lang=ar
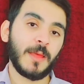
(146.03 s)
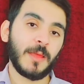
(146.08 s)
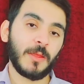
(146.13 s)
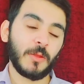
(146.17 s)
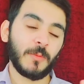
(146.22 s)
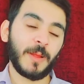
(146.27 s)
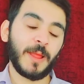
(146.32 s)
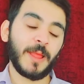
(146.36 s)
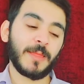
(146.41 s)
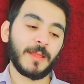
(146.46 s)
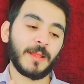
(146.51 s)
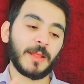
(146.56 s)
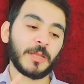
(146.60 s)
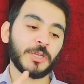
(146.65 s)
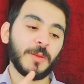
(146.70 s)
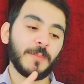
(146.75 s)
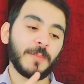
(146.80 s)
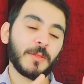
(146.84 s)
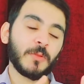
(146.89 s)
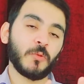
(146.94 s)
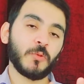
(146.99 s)
يبقى اذا
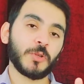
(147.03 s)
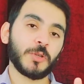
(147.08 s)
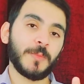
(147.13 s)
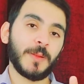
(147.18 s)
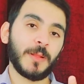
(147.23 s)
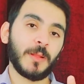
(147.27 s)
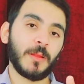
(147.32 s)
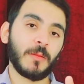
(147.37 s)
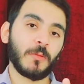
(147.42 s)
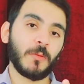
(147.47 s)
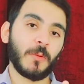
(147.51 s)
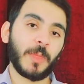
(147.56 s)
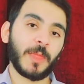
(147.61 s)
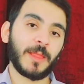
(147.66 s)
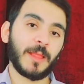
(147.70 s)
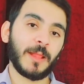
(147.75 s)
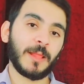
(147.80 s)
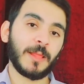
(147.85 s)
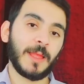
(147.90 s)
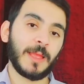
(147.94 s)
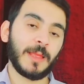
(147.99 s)
عشان ما تهوش مني سوره
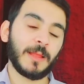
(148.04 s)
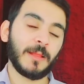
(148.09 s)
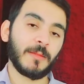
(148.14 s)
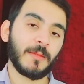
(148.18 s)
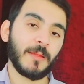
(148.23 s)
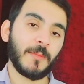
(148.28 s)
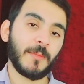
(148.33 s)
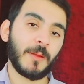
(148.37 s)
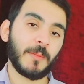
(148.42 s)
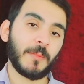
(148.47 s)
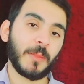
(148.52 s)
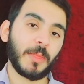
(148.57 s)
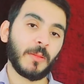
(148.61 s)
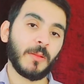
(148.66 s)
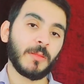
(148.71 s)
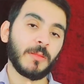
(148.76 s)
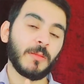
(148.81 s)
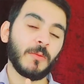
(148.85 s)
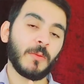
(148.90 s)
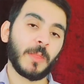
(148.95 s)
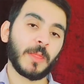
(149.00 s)
الليل سبع
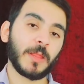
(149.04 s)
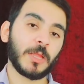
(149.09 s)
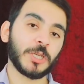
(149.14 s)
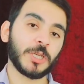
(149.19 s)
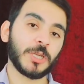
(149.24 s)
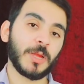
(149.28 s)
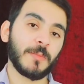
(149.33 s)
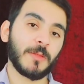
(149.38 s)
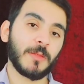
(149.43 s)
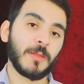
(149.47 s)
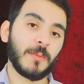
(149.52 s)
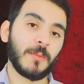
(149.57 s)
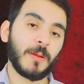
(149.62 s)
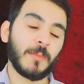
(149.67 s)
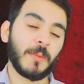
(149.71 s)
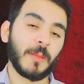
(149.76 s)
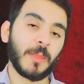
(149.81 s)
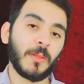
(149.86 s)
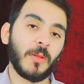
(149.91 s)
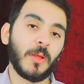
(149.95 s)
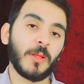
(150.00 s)
مرات سوره الشمس سبع
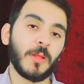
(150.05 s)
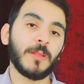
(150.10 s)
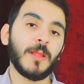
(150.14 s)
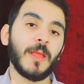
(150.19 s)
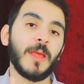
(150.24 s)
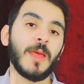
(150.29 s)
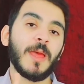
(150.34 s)
مرات